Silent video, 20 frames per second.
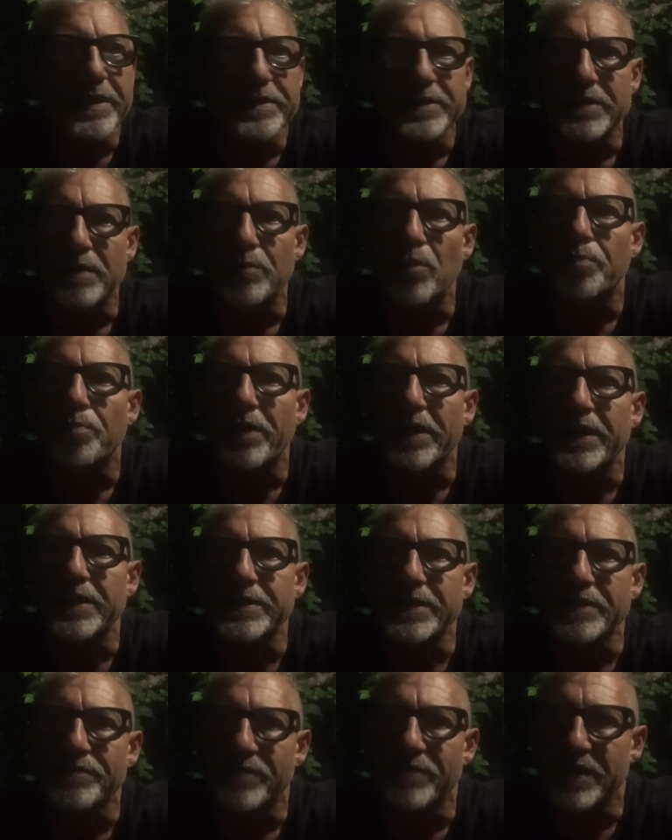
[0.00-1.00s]
ci siamo
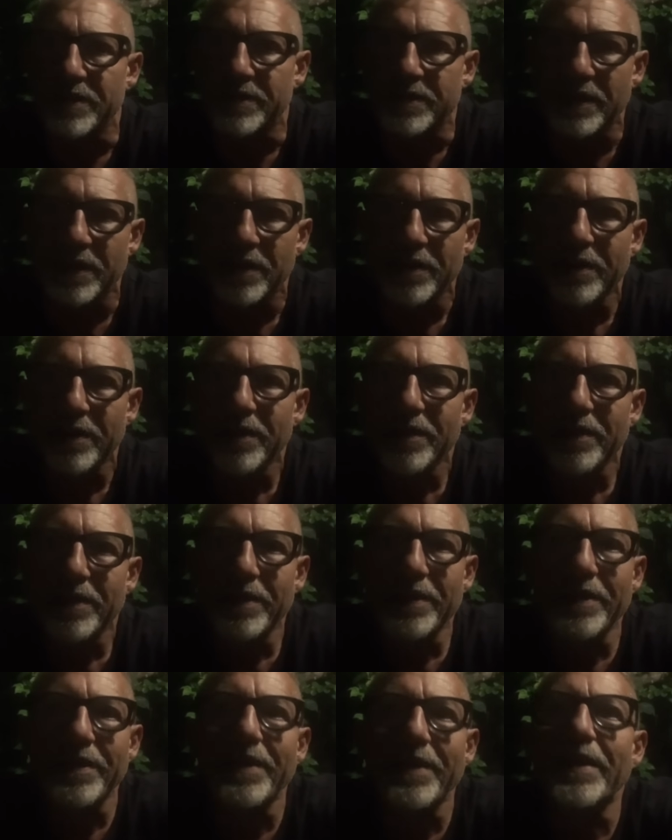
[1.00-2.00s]
presi invece eh,